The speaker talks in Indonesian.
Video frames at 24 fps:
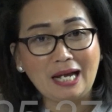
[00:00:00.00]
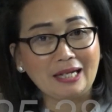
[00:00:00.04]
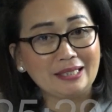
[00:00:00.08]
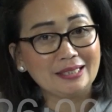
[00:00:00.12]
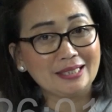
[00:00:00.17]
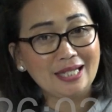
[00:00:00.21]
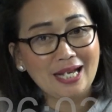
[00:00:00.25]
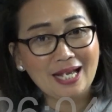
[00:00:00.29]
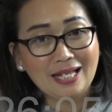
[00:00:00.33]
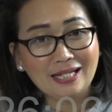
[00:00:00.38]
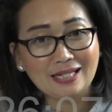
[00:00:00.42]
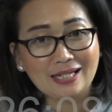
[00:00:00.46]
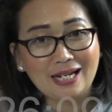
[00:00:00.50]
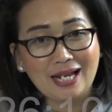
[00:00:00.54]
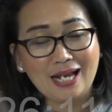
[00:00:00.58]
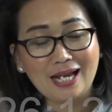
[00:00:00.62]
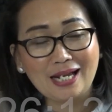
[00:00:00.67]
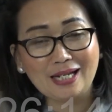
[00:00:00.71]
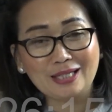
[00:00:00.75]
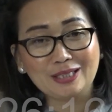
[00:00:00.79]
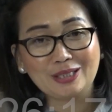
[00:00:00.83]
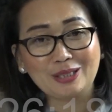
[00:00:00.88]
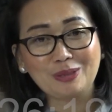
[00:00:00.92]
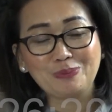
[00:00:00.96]

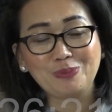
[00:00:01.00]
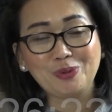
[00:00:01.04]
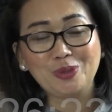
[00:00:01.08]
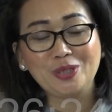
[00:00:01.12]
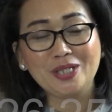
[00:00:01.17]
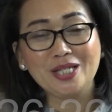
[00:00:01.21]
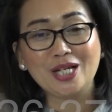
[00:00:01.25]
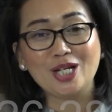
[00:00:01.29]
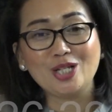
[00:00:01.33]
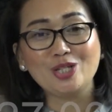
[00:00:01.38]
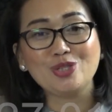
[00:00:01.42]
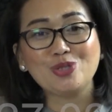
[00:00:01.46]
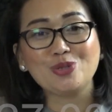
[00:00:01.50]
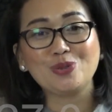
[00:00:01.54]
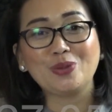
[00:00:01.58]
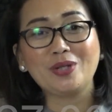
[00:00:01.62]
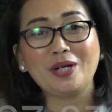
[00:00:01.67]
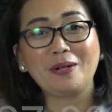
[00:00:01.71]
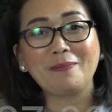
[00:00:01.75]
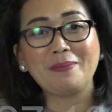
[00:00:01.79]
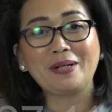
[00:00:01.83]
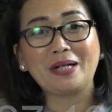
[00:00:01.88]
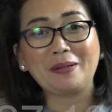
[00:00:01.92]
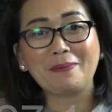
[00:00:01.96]
anggaran, kemudian
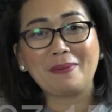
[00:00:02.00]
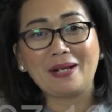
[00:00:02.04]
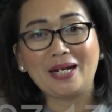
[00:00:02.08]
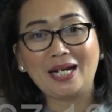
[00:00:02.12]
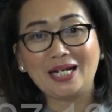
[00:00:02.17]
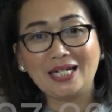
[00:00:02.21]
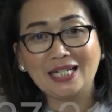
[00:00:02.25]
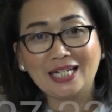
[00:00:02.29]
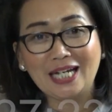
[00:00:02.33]
juga bagaimana